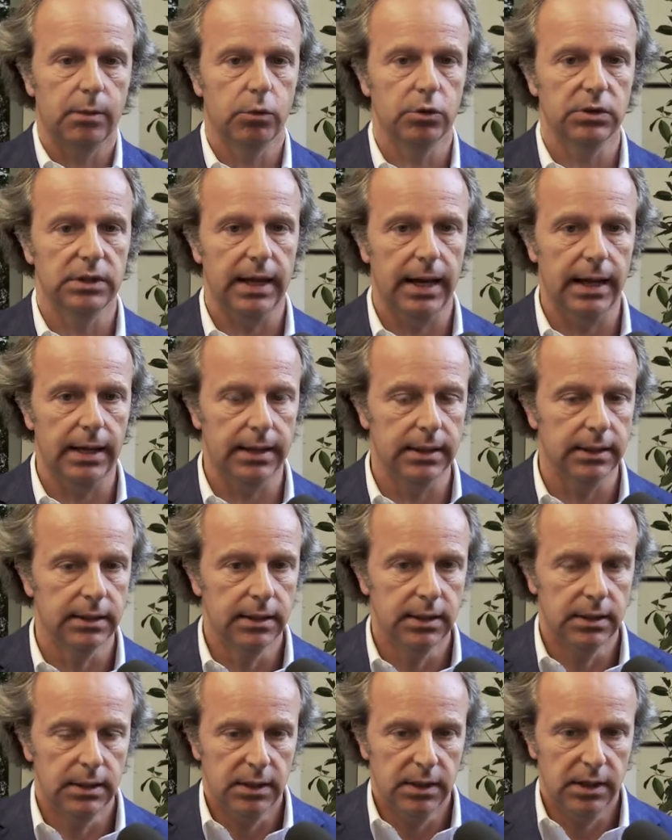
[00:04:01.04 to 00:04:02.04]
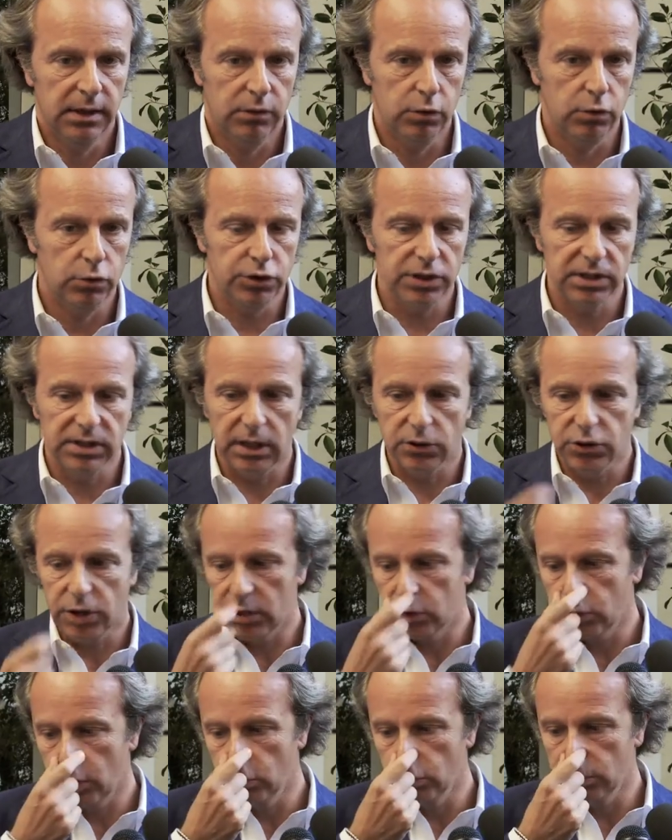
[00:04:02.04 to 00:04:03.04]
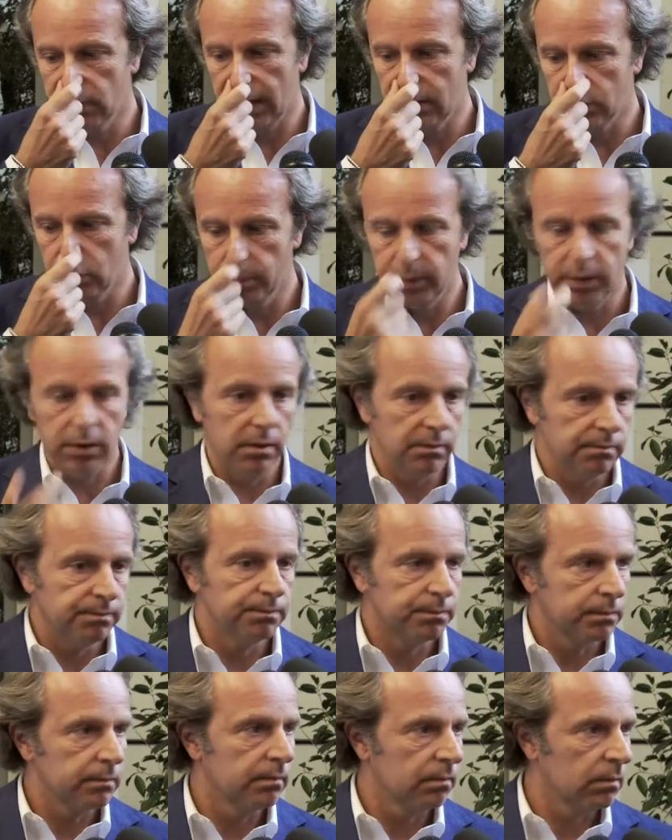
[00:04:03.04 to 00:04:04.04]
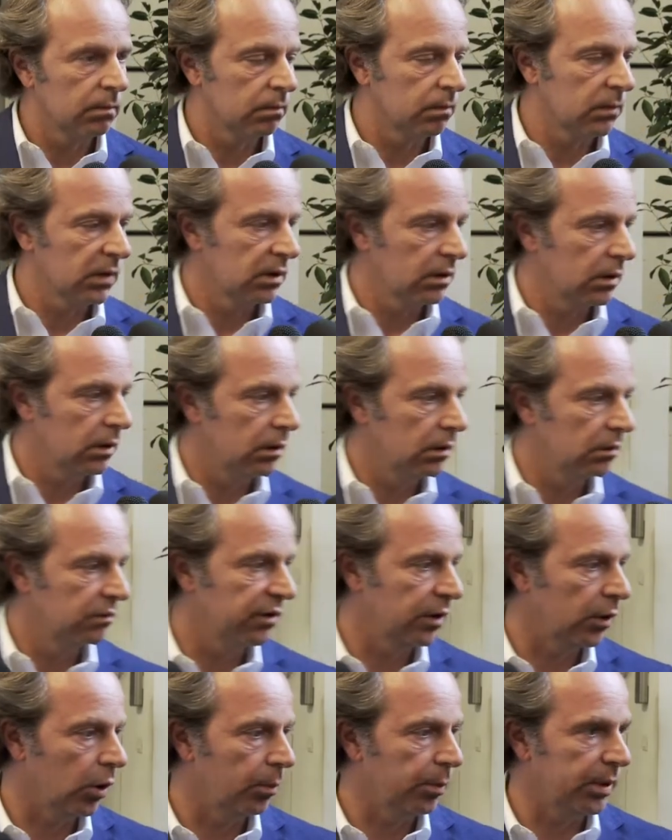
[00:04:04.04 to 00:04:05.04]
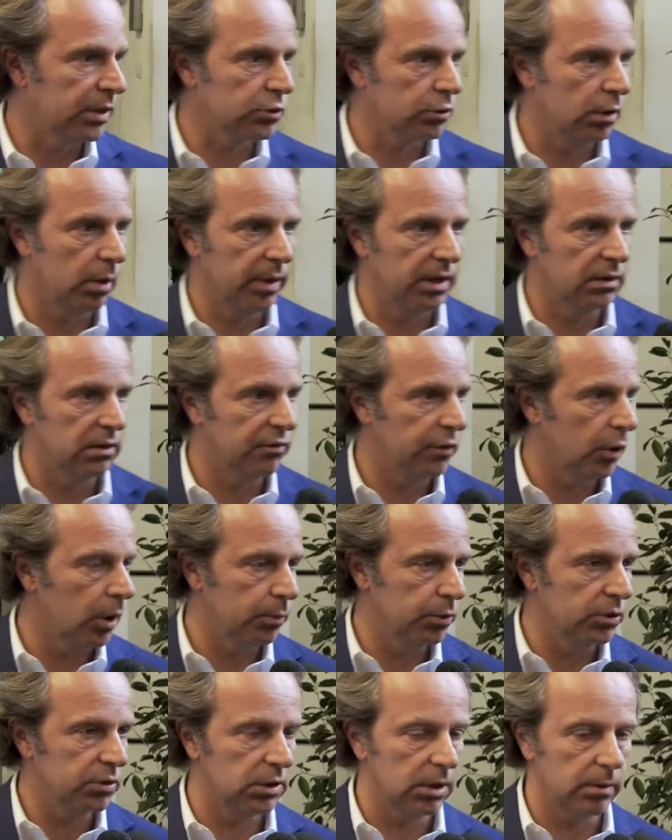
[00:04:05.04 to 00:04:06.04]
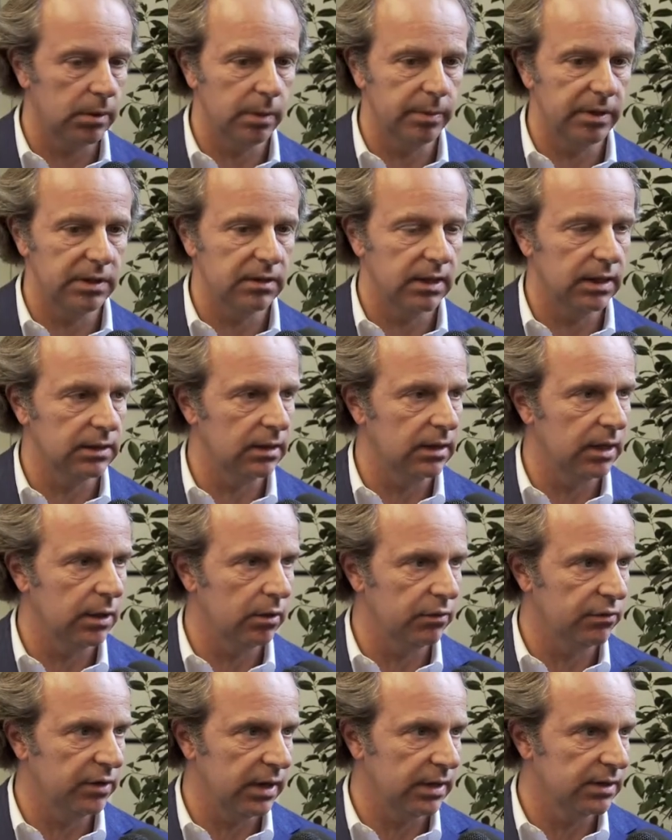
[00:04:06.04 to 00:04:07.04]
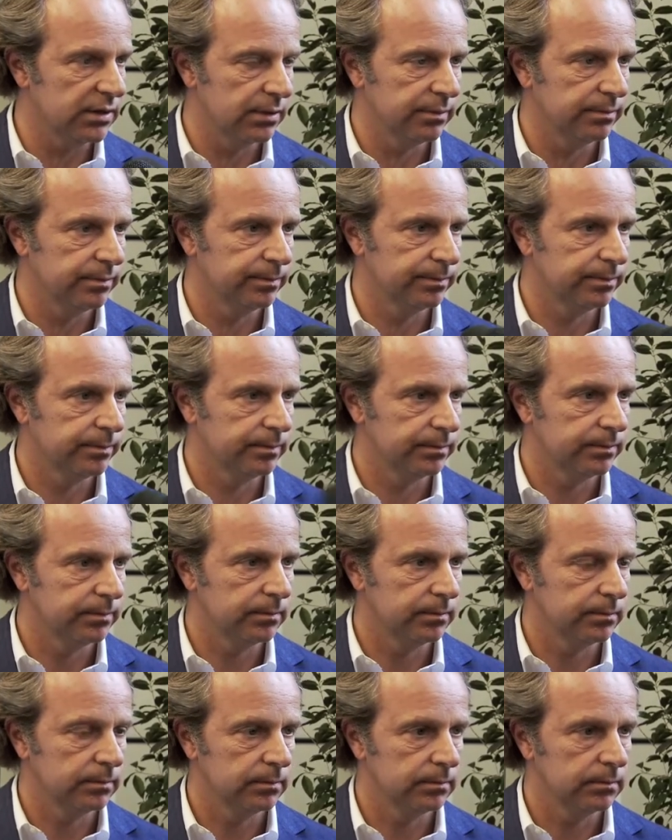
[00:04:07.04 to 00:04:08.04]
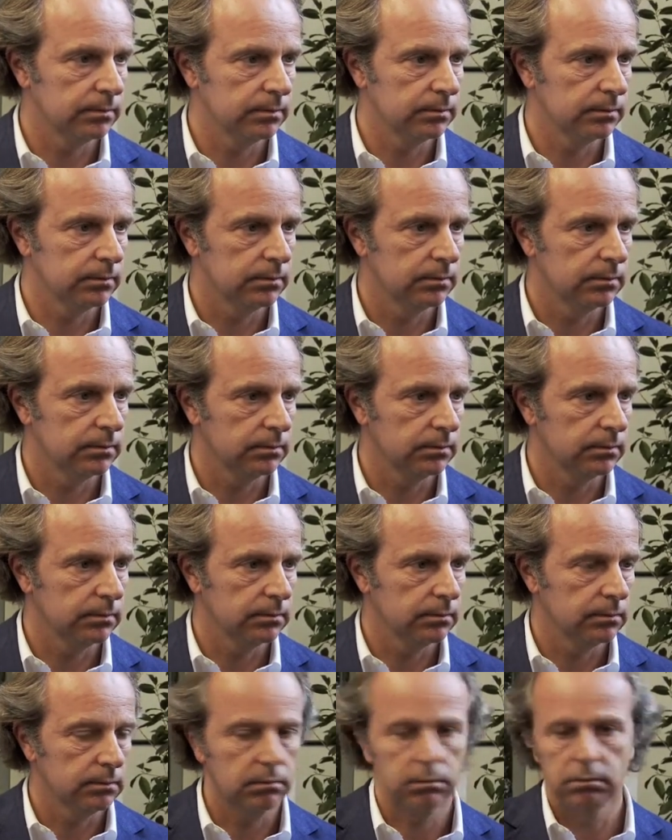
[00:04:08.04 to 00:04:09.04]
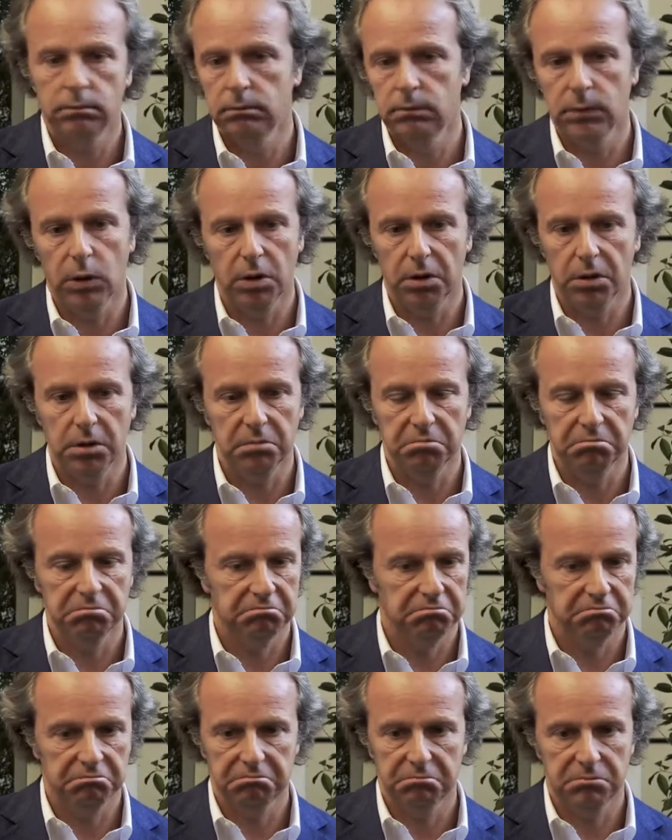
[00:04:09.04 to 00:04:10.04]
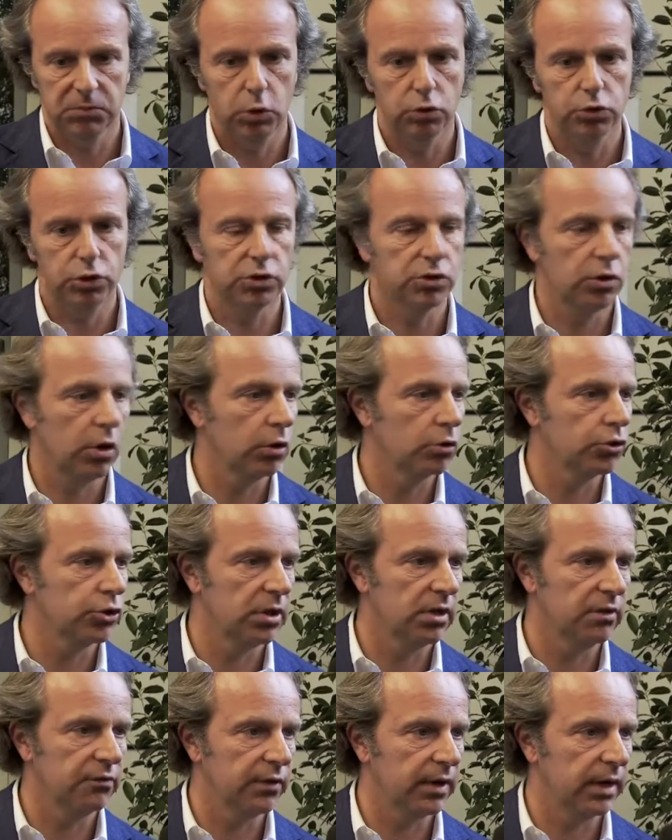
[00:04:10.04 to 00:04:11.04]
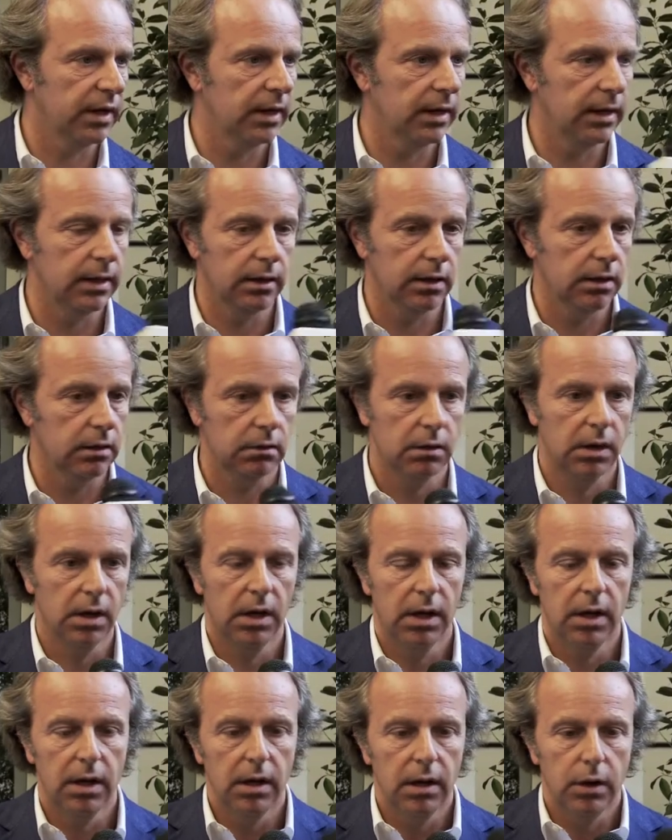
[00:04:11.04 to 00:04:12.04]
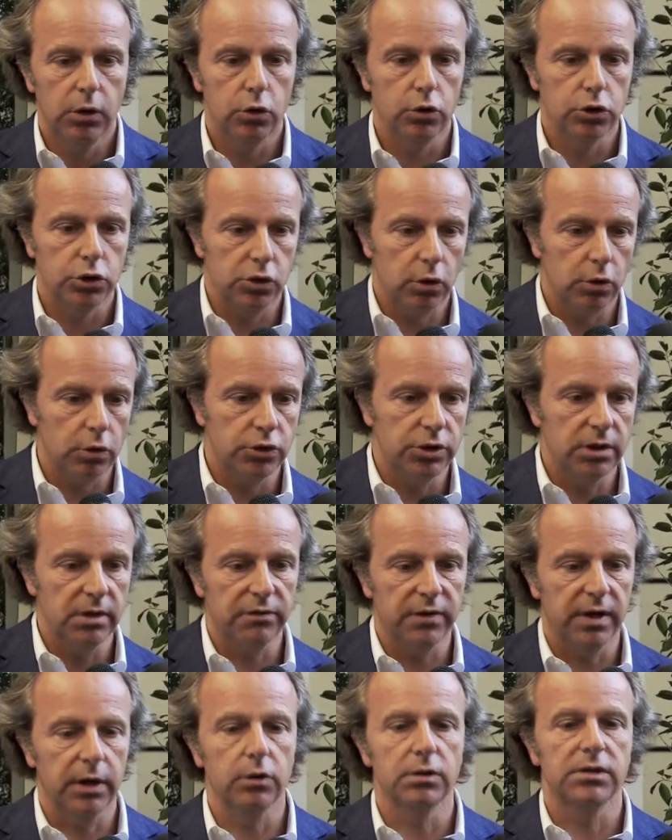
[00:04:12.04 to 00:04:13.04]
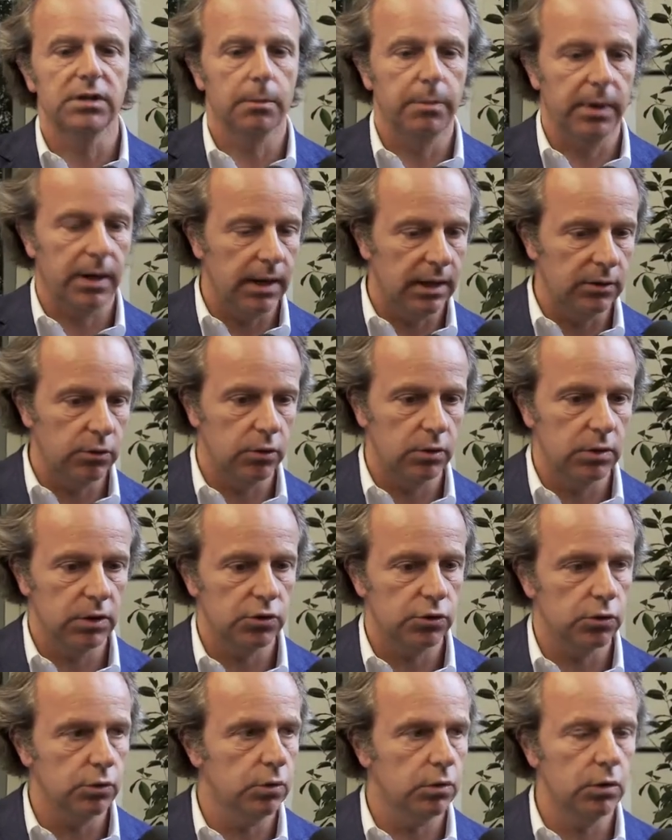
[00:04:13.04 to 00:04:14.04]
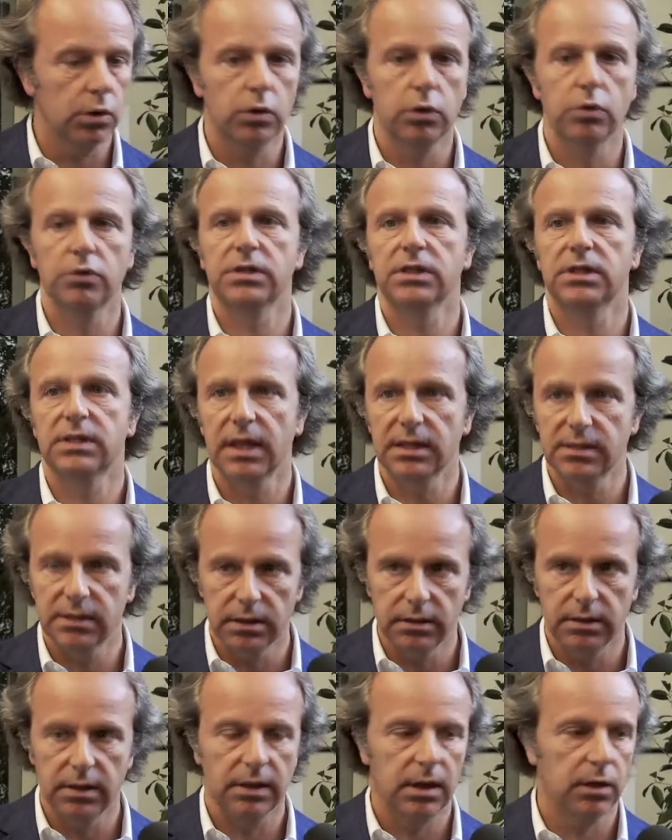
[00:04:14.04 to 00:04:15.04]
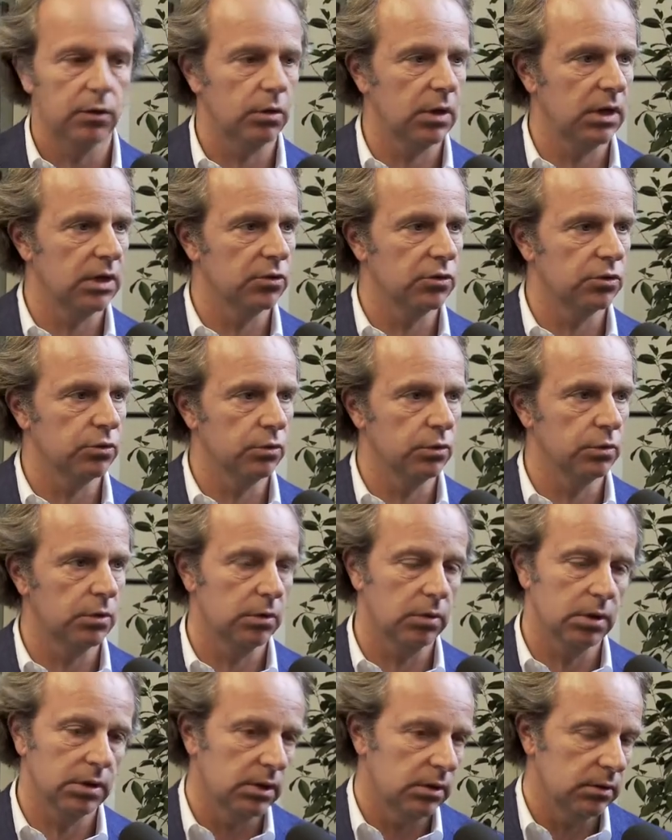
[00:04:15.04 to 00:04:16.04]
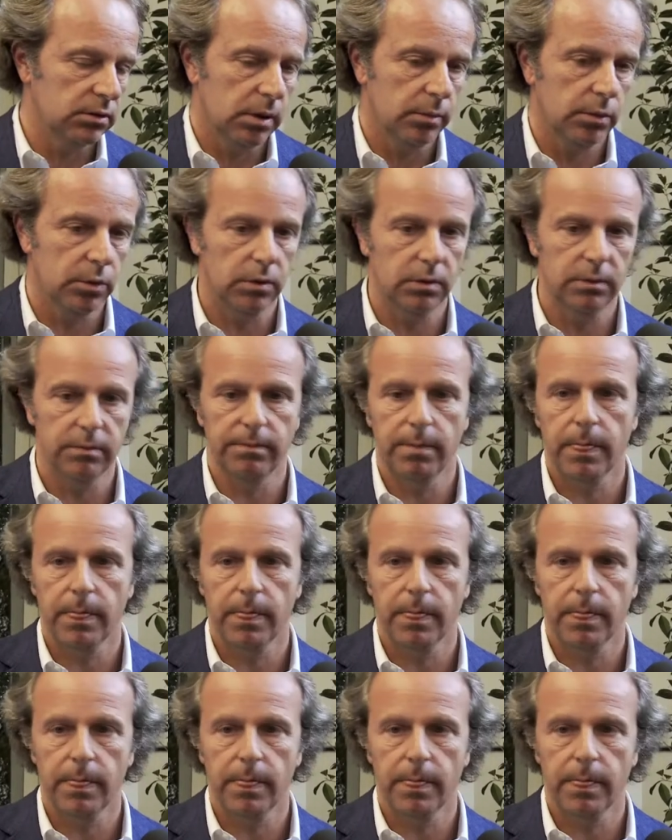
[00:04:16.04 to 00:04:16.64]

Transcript: mondiale non ci sta certo aiutando, però farò personalmente farò il possibile per trattenerlo a Firenze. Ma è stata stabilita una cifra, una, una non ci sono cifre, non ci sono cifre, non si è parlato con nessuno, non si sta a sentire ancora nessuno, quindi siamo...